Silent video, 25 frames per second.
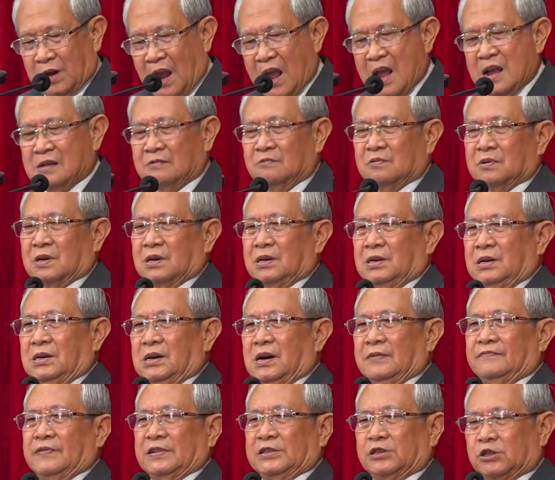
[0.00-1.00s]
sáng của
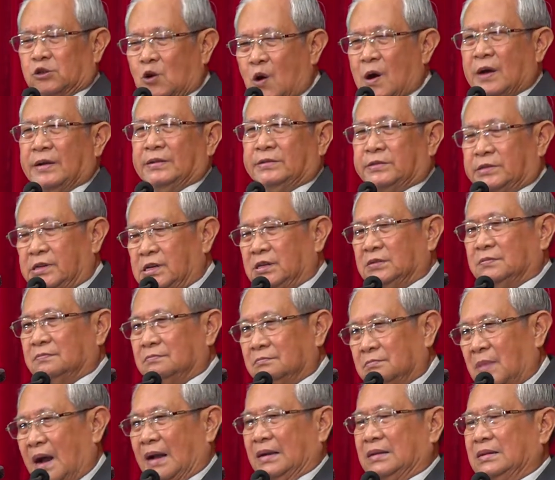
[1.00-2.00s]
người phải soi trước
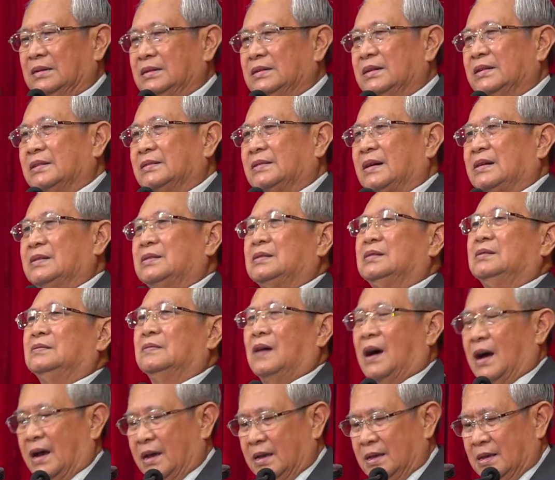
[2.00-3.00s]
mặt người ta như
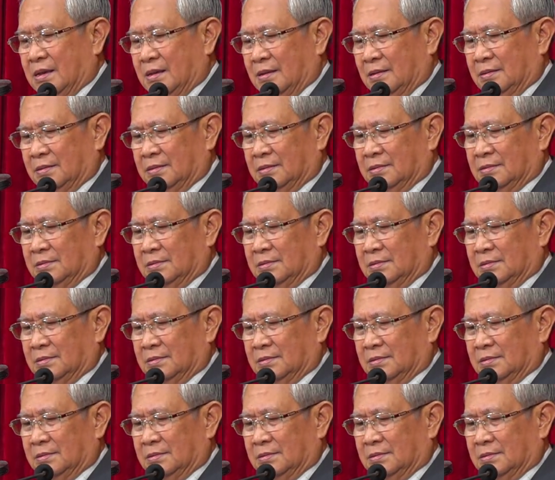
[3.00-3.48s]
vậy,